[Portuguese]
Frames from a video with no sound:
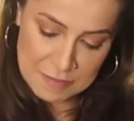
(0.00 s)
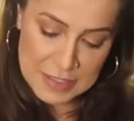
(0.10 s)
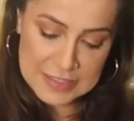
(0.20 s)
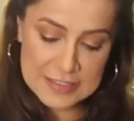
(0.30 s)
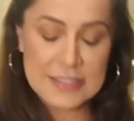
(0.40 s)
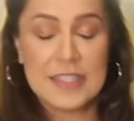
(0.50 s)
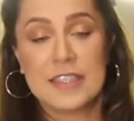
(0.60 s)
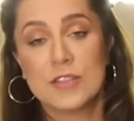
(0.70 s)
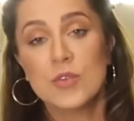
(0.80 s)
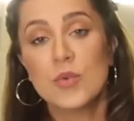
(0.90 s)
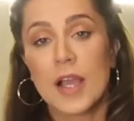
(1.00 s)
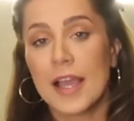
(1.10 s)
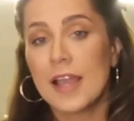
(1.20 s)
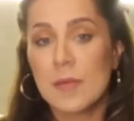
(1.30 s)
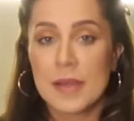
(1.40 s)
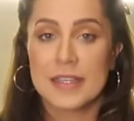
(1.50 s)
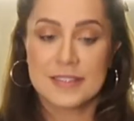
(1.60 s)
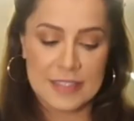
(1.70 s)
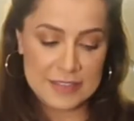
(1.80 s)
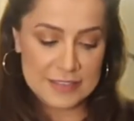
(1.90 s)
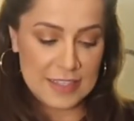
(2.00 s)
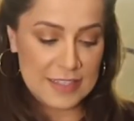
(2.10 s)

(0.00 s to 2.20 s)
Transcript: Mas assim, nunca é uma receita da